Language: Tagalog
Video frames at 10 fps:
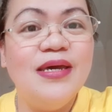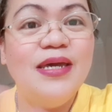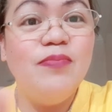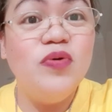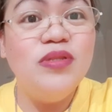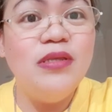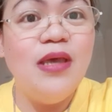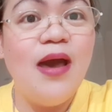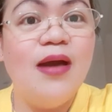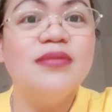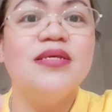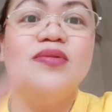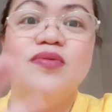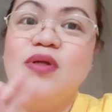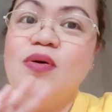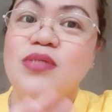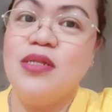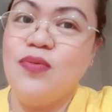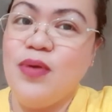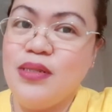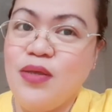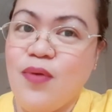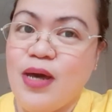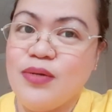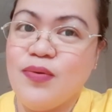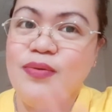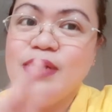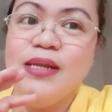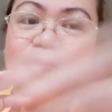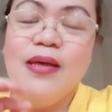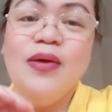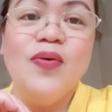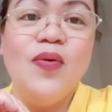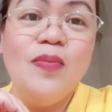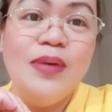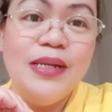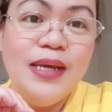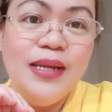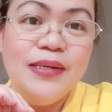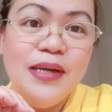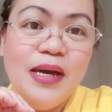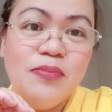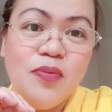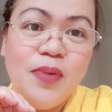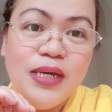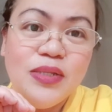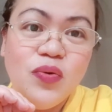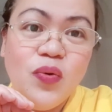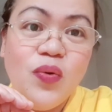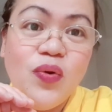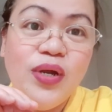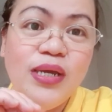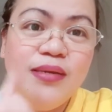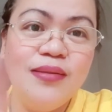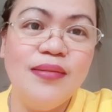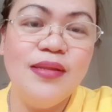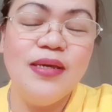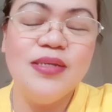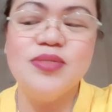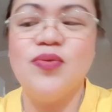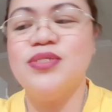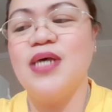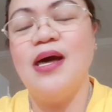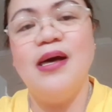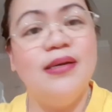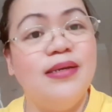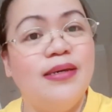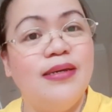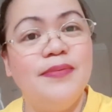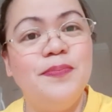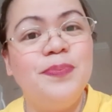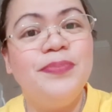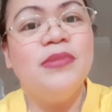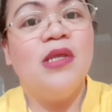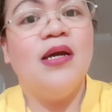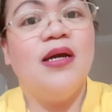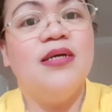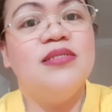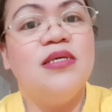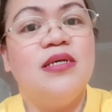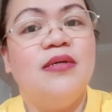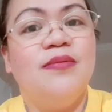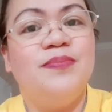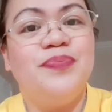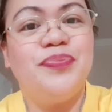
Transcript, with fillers: ibunyag sa 2021 kung nada, kung madadagdagan mo ba ito or hindi. So sa akin kasi